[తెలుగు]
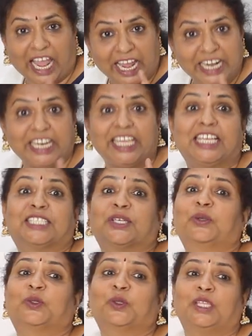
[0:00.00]
నైన్ ఇయర్స్
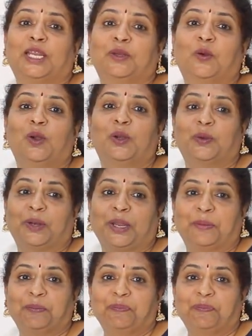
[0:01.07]
అవుతుంది నేను గోల్డ్ కొని